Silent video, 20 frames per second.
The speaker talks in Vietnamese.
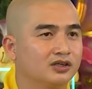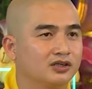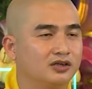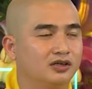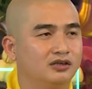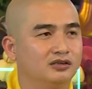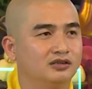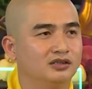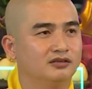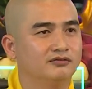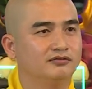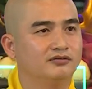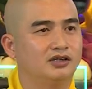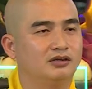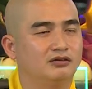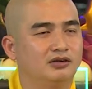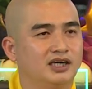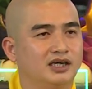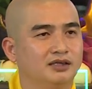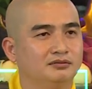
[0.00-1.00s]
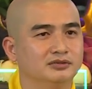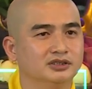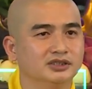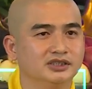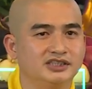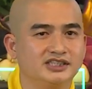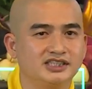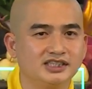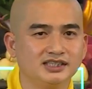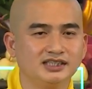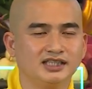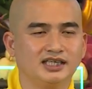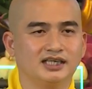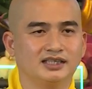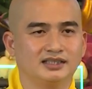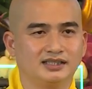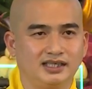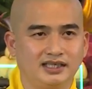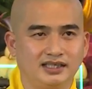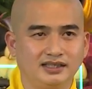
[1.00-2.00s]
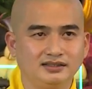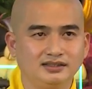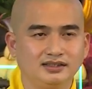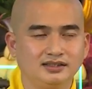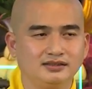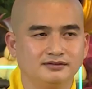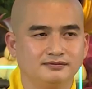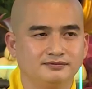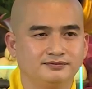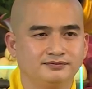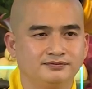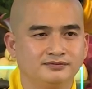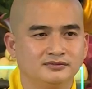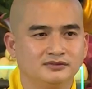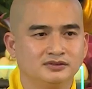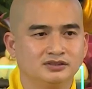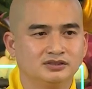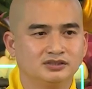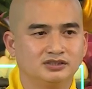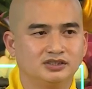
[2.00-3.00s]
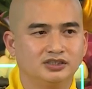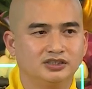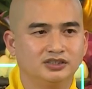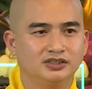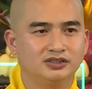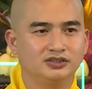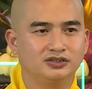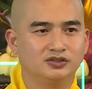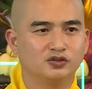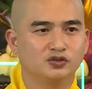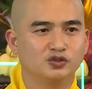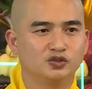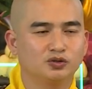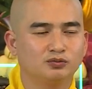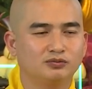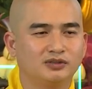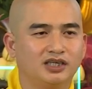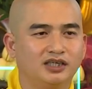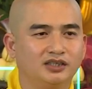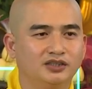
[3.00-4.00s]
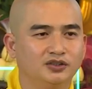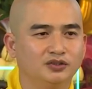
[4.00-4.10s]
Còn vào ngày 19 hàng tháng đó thì chùa chúng ta